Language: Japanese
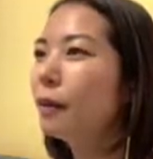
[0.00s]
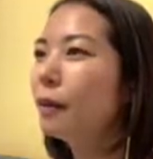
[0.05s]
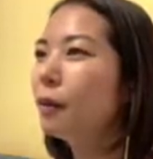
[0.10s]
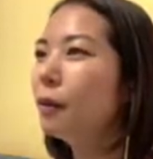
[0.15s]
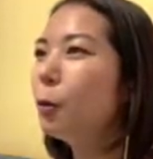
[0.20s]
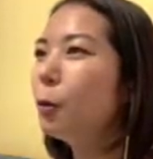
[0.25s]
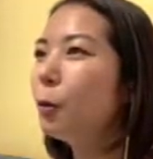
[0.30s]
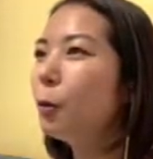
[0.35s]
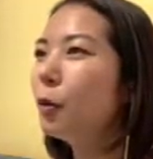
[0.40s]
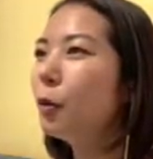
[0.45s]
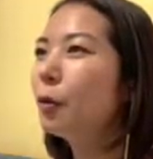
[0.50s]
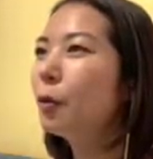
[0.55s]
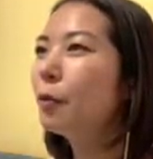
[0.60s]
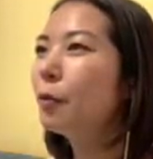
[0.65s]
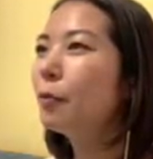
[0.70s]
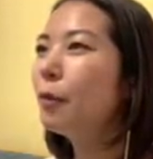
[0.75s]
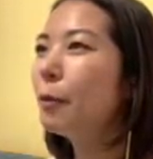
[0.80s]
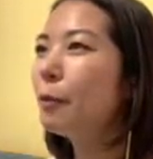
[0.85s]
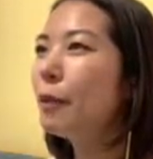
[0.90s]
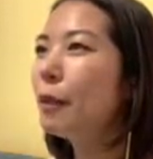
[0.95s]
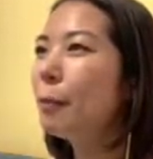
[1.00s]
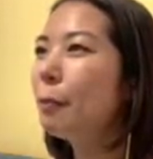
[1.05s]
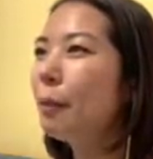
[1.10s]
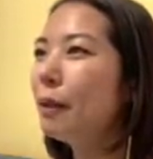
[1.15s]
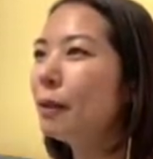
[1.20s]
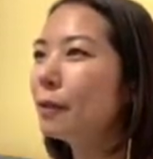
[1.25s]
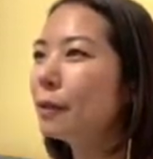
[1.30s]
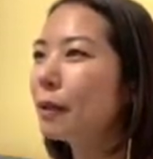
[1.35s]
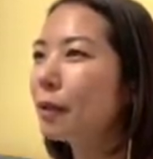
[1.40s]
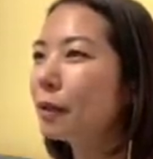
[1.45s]
お、
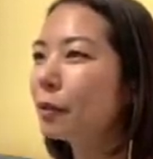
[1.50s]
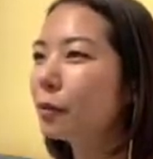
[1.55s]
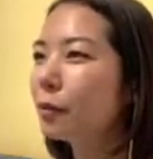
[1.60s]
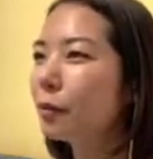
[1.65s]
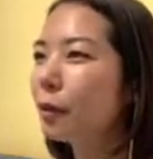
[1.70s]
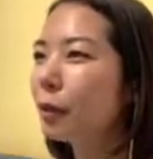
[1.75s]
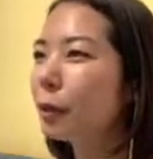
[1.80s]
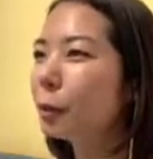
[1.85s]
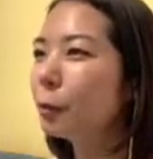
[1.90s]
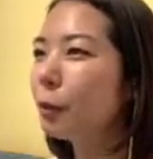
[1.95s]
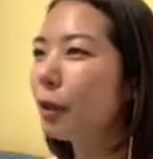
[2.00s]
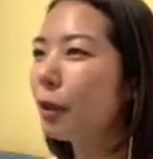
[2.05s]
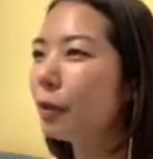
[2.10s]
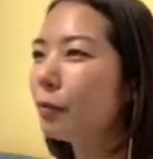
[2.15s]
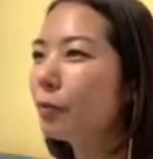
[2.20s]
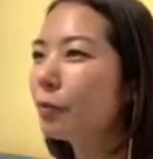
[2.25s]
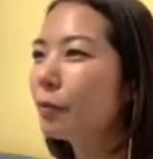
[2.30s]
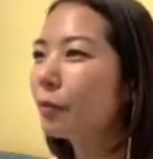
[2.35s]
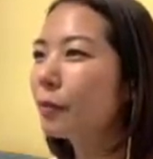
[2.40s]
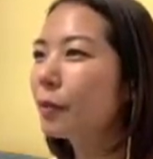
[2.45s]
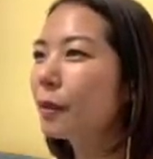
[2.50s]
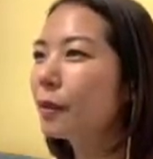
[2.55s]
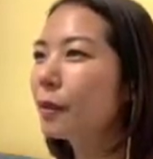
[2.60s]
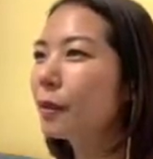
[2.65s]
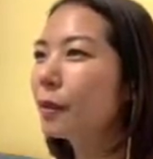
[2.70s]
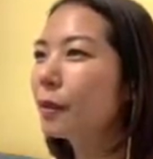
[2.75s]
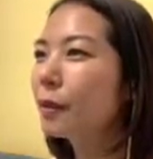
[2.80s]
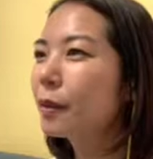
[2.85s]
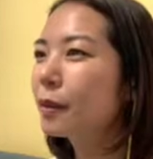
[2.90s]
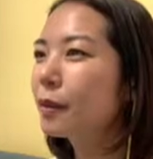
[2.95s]
ベビーパンサーくんがいるわ。
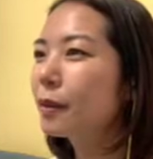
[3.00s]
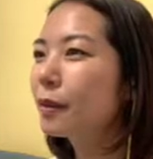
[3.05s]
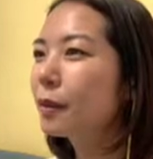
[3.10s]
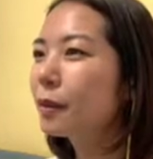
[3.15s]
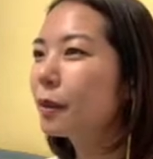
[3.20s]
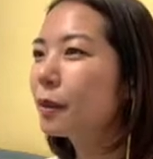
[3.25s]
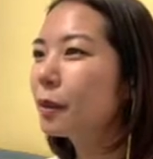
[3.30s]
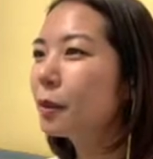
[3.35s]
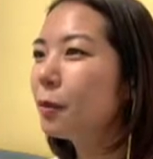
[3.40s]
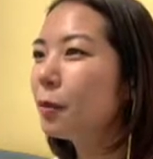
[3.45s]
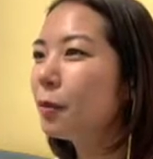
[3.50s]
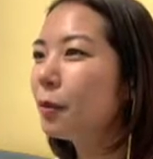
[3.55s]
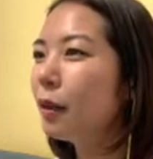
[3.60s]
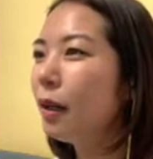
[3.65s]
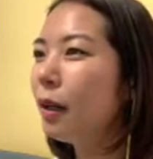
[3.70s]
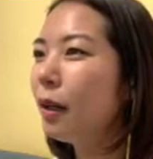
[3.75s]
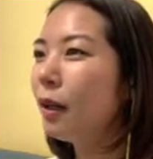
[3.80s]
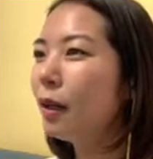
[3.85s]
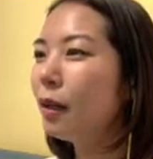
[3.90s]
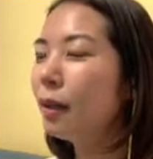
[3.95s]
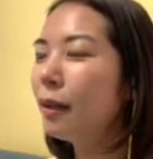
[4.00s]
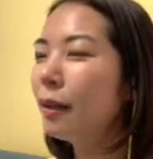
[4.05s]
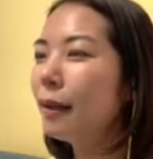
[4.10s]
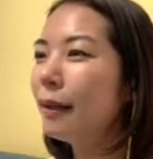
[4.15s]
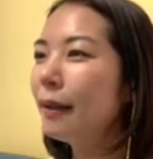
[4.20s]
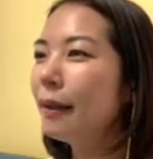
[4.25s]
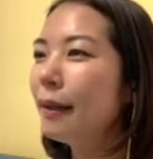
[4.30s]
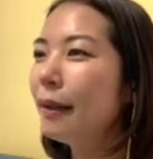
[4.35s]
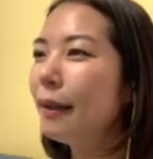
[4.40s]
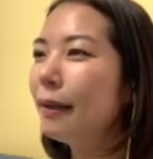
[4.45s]
そっか。
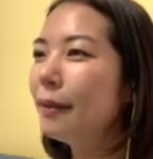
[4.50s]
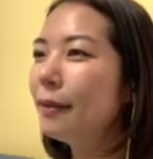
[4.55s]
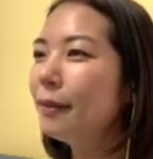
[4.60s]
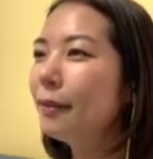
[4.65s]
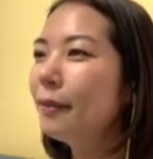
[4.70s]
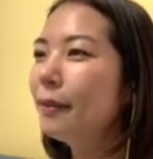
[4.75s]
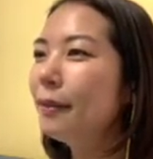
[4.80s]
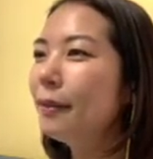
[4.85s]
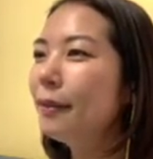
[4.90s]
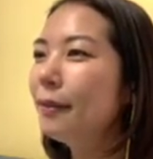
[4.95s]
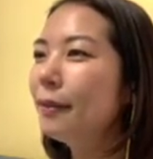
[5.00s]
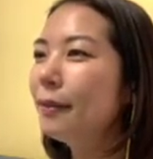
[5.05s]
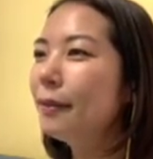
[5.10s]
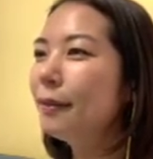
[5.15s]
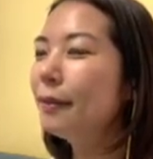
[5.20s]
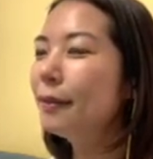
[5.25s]
あのー、